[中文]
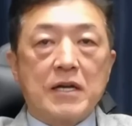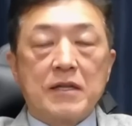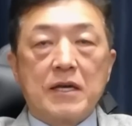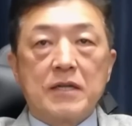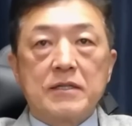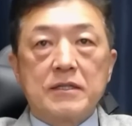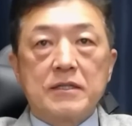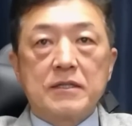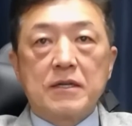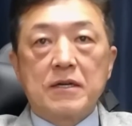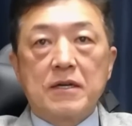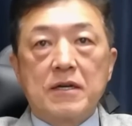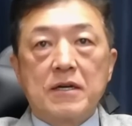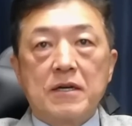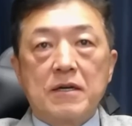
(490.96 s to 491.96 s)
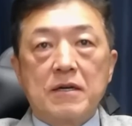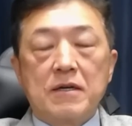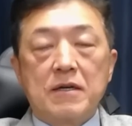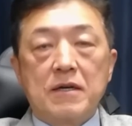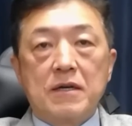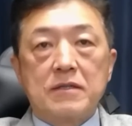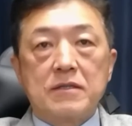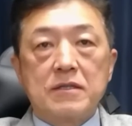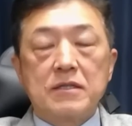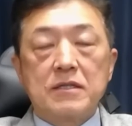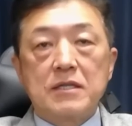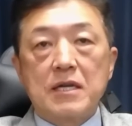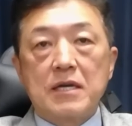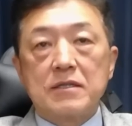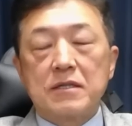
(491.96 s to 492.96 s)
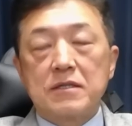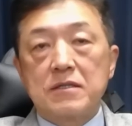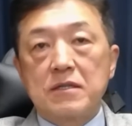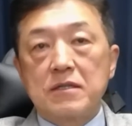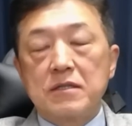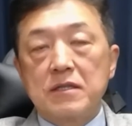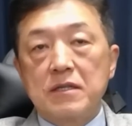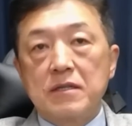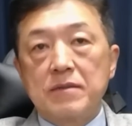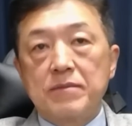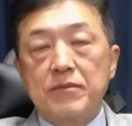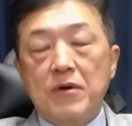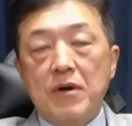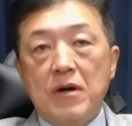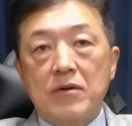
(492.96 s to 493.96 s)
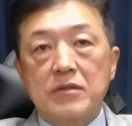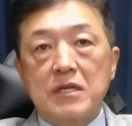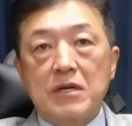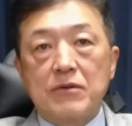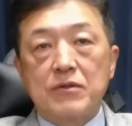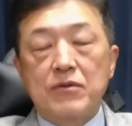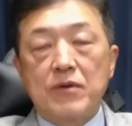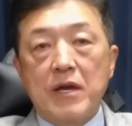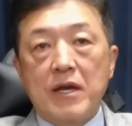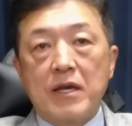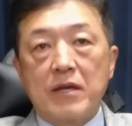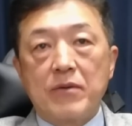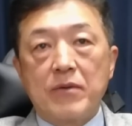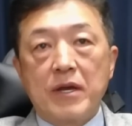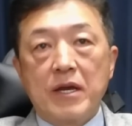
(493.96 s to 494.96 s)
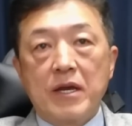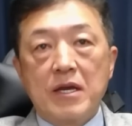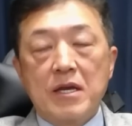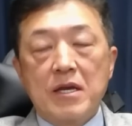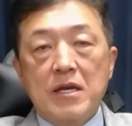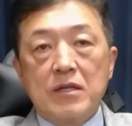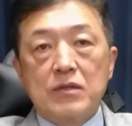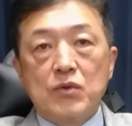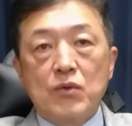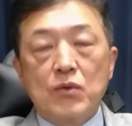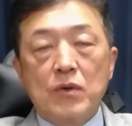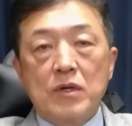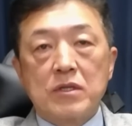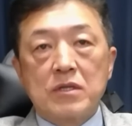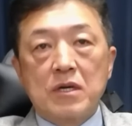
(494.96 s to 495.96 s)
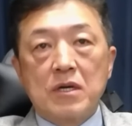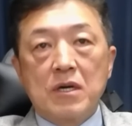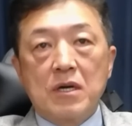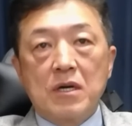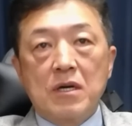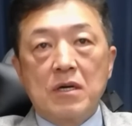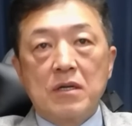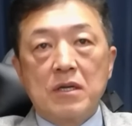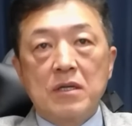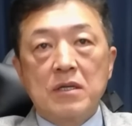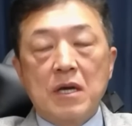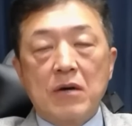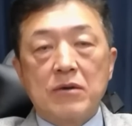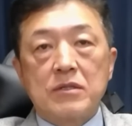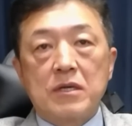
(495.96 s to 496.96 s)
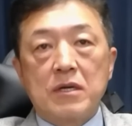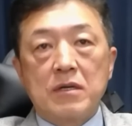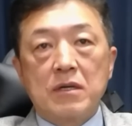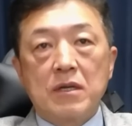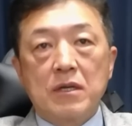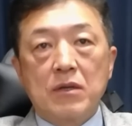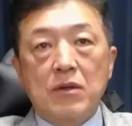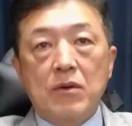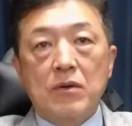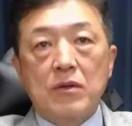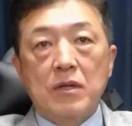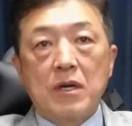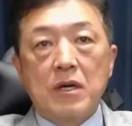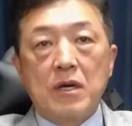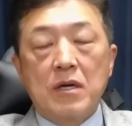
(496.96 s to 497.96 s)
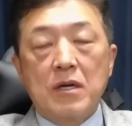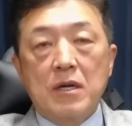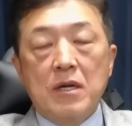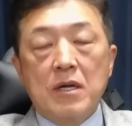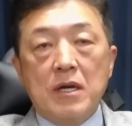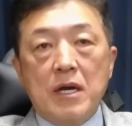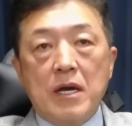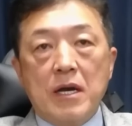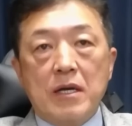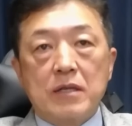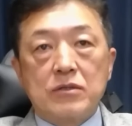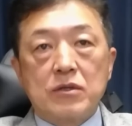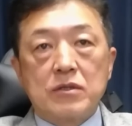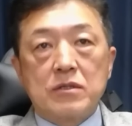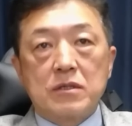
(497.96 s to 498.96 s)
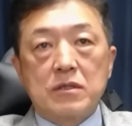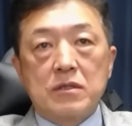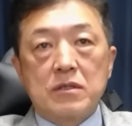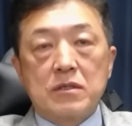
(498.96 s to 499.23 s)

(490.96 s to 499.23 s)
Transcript: 但是这个世界上的政绩不好找出来，因为中国这个领导层里头的，呃，就是。